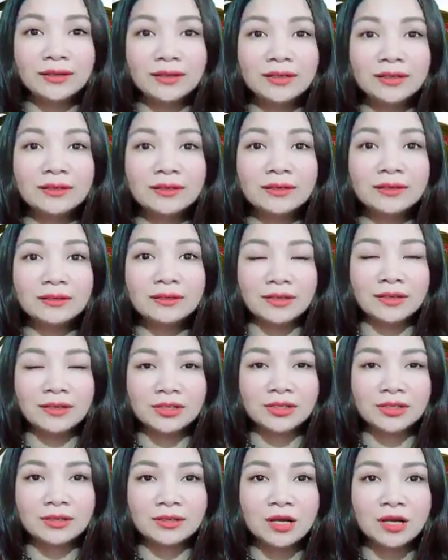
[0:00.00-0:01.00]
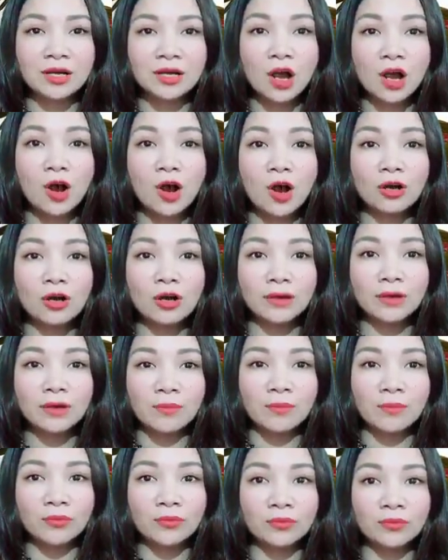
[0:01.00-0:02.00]
nhưng thật sự họ không
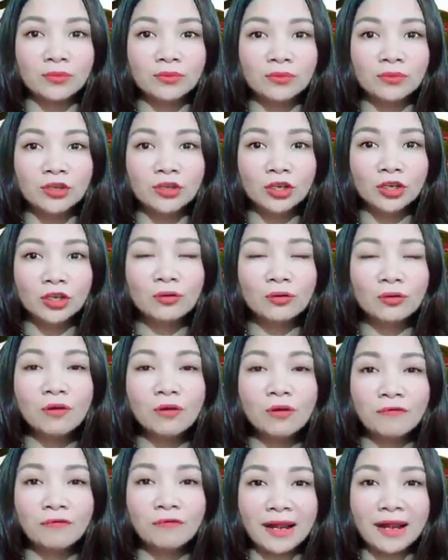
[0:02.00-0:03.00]
để bụng. Cũng không